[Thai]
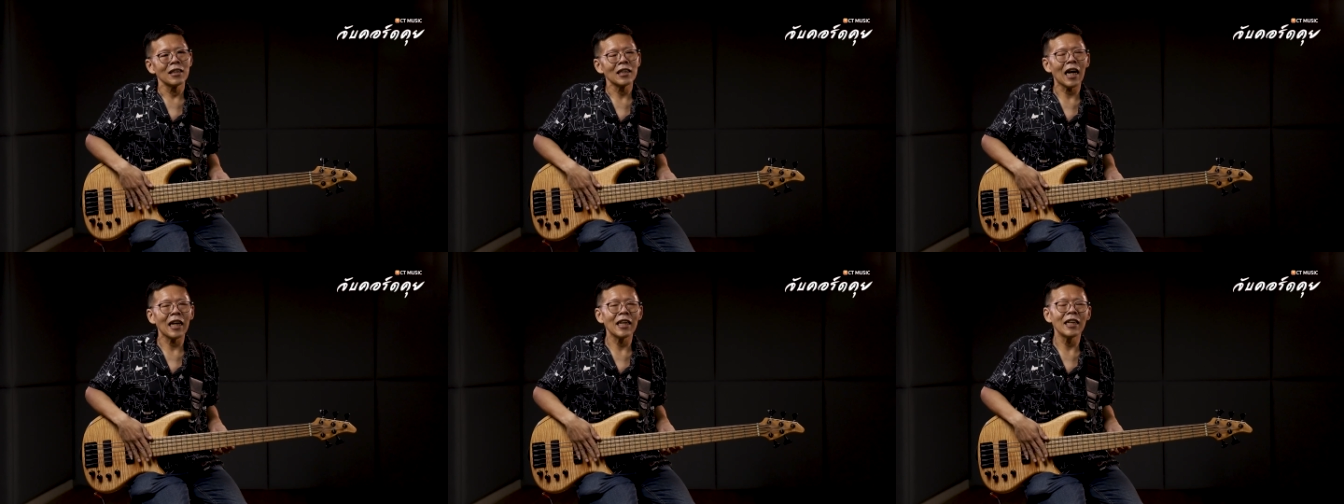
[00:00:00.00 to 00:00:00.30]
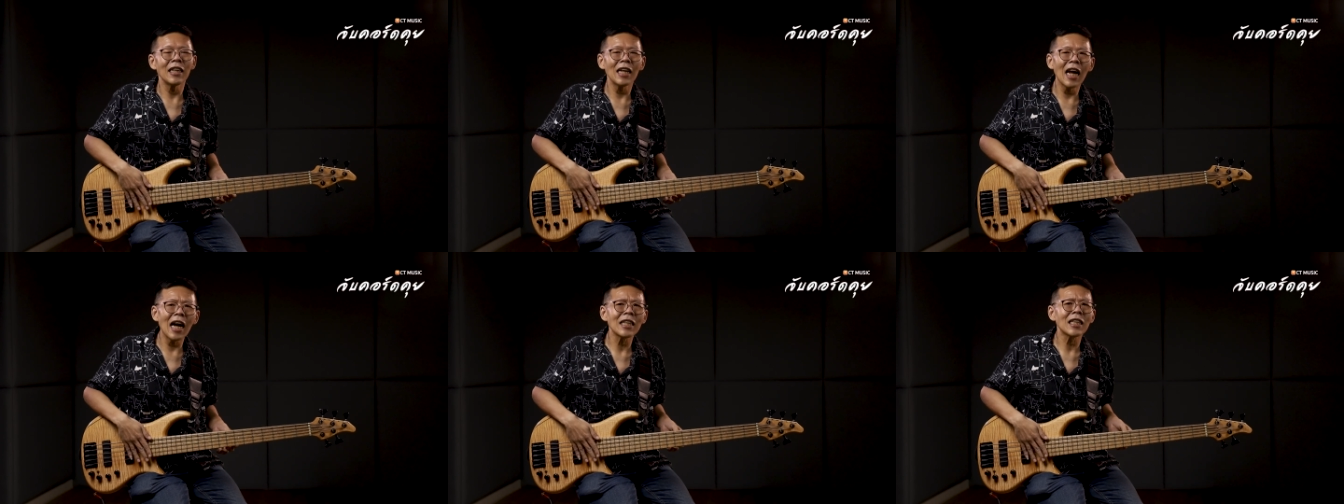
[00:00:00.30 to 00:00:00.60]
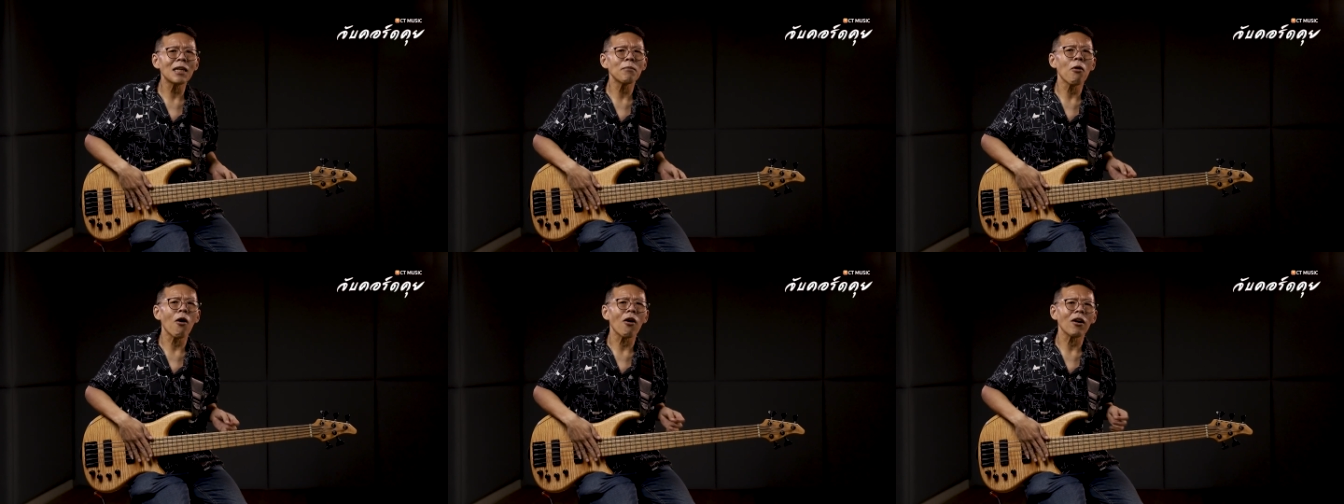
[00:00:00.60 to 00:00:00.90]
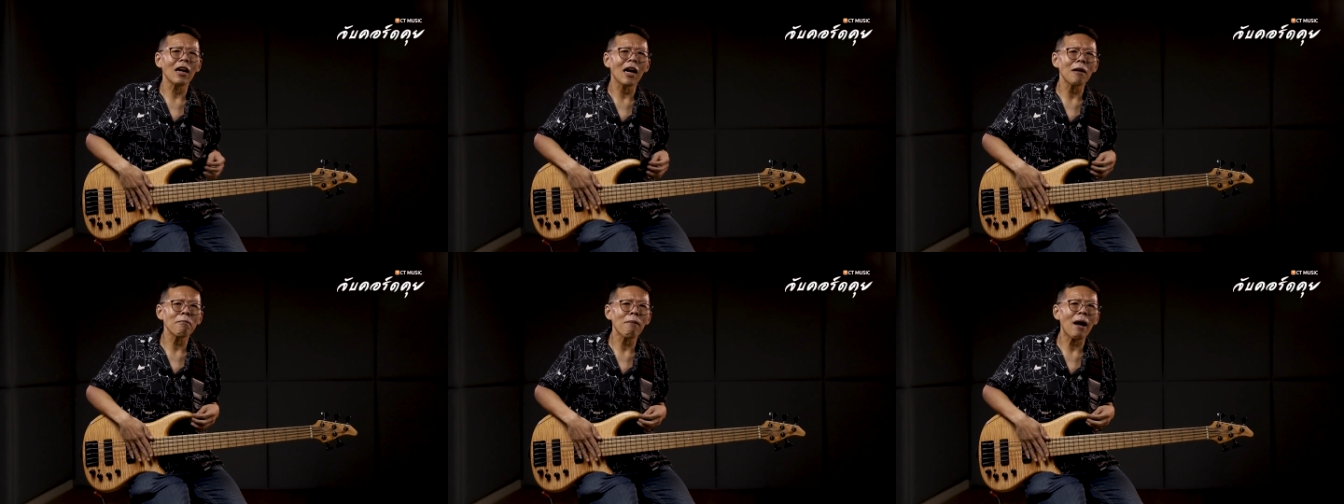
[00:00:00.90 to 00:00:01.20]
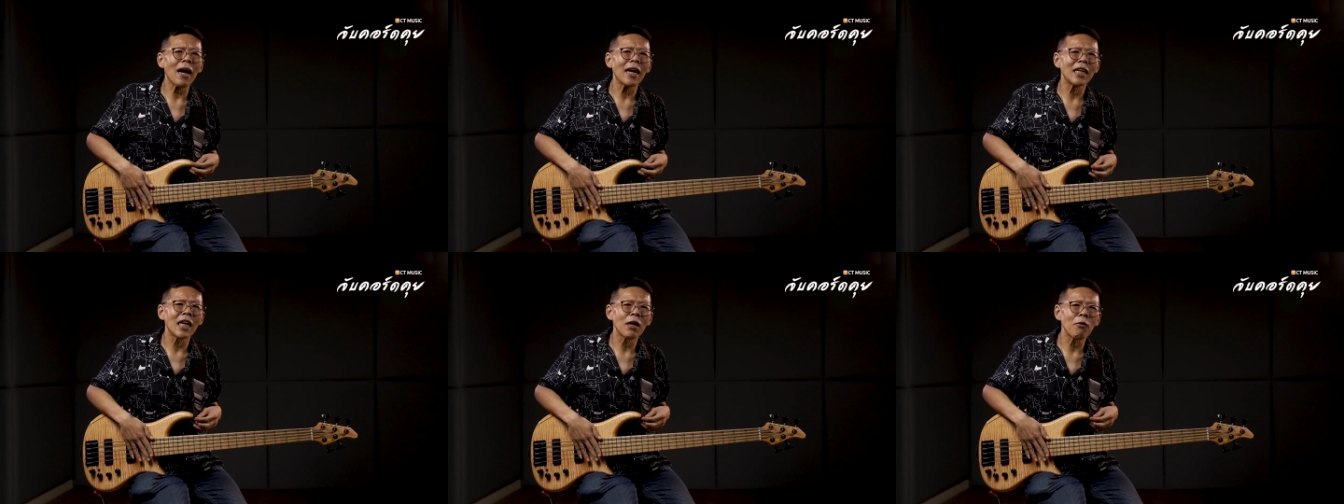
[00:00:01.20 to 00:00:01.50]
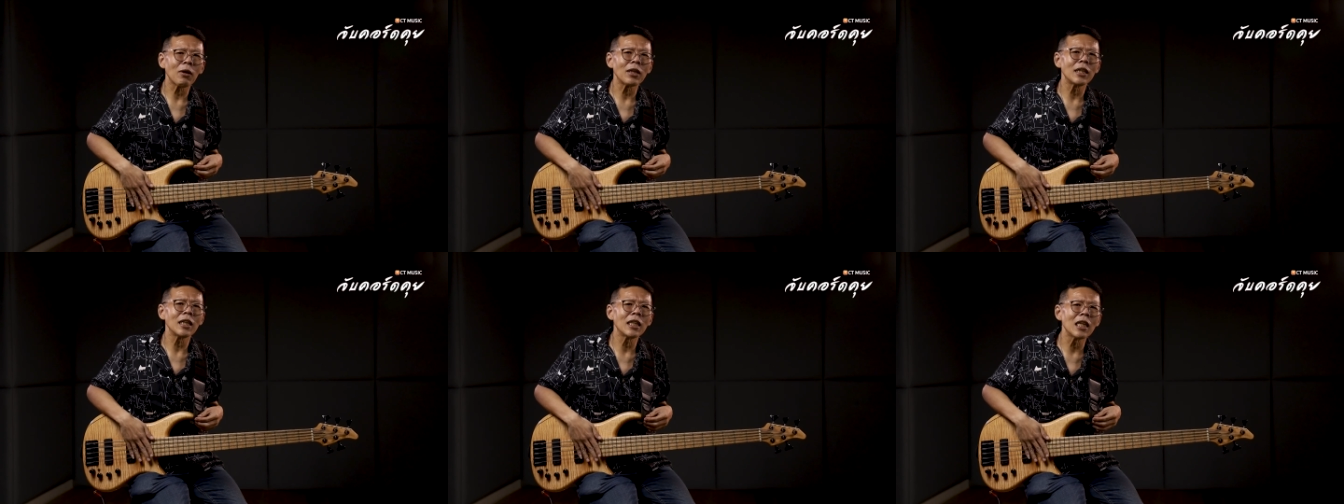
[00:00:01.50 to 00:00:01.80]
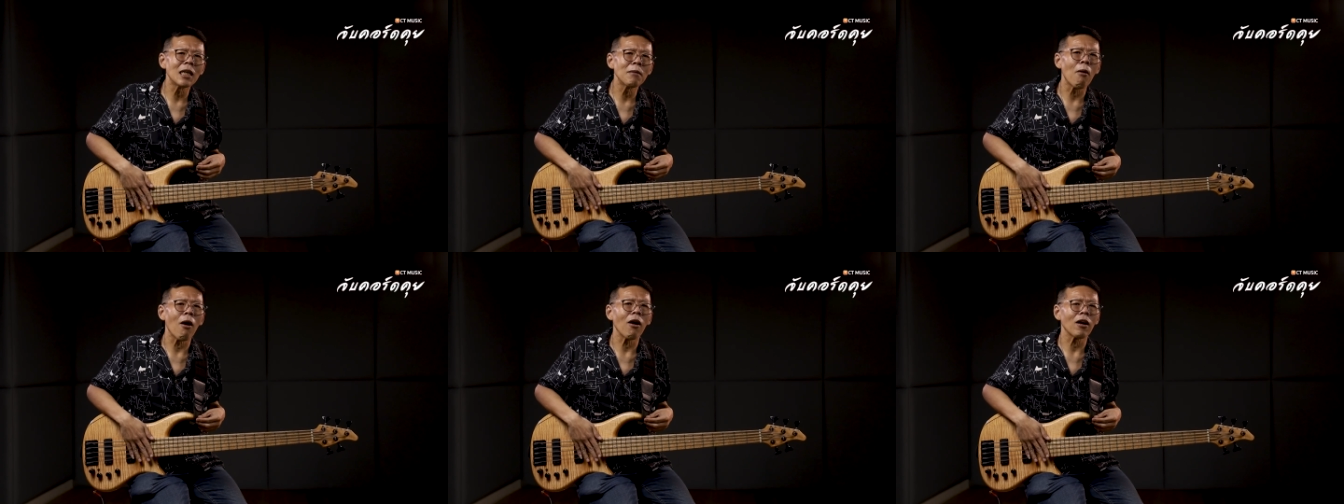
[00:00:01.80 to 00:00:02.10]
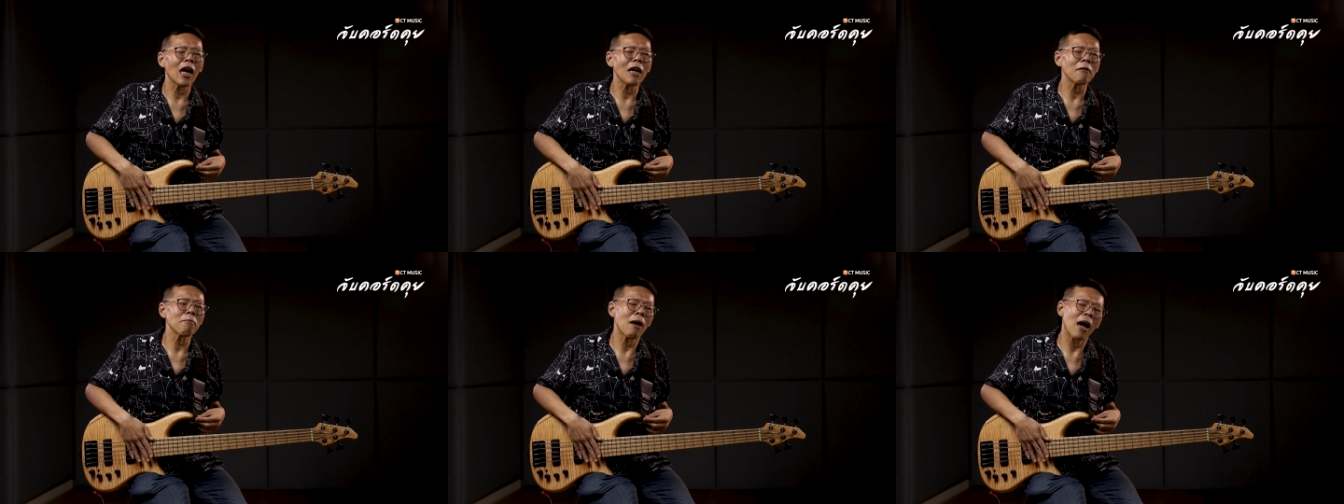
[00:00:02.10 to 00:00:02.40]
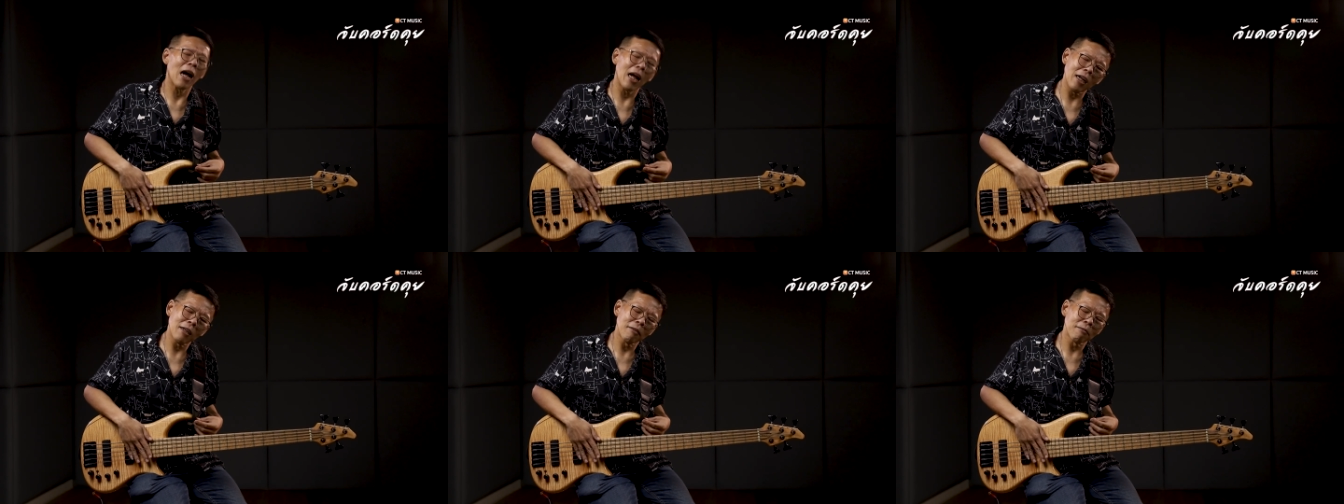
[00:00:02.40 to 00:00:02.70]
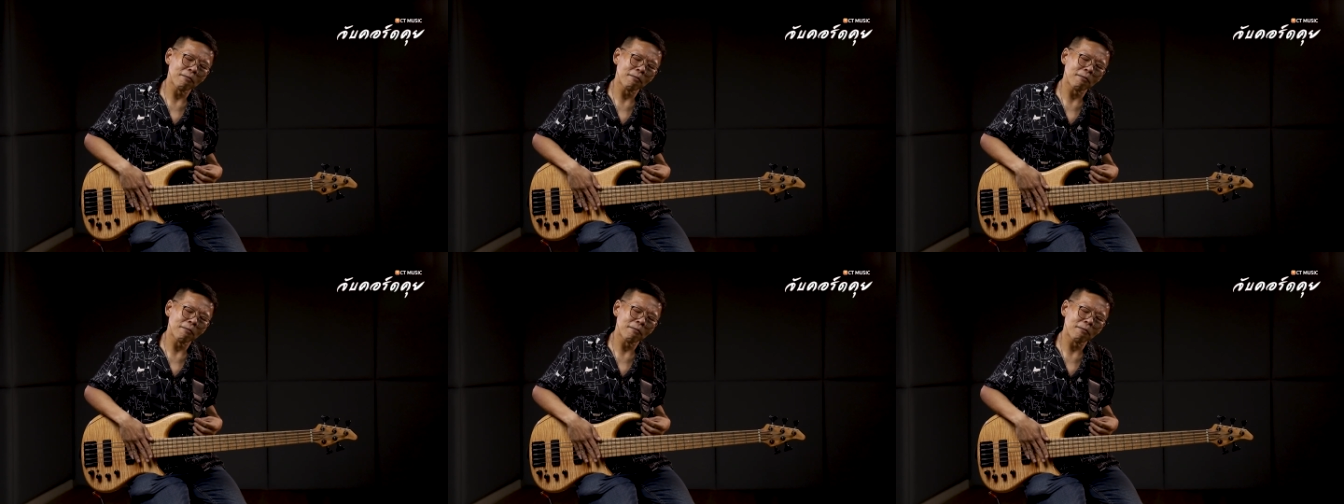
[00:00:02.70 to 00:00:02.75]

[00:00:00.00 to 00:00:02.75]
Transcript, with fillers: ฉันน่าจะบอกรักไปในวันที่เธอบอกรักมา